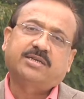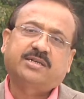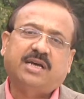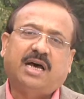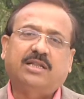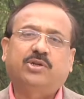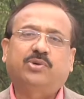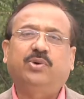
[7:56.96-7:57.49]

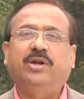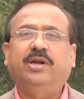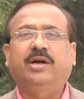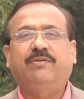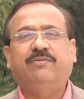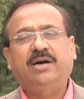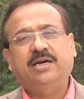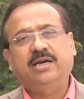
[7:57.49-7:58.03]
साथ छोड़ने का
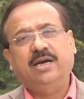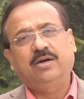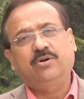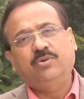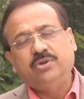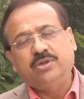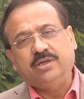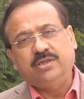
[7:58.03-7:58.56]
वाक्य
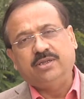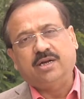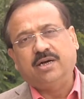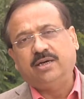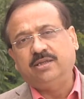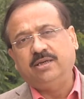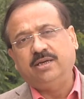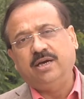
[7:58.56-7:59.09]
खुद इंदिरा
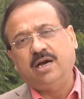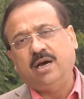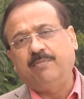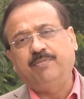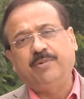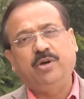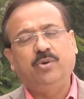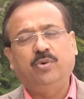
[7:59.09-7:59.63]
गांधी ने
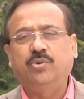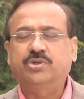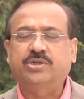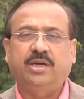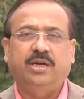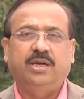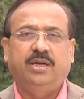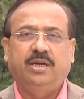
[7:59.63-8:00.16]
अपने लोगों
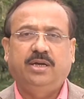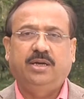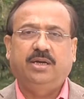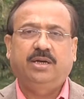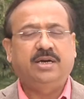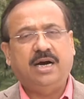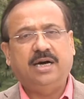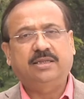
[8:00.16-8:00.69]
से
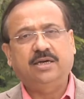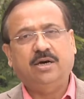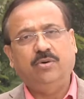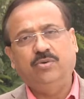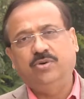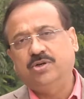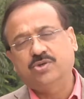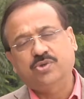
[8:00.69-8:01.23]
कहा था उन्हें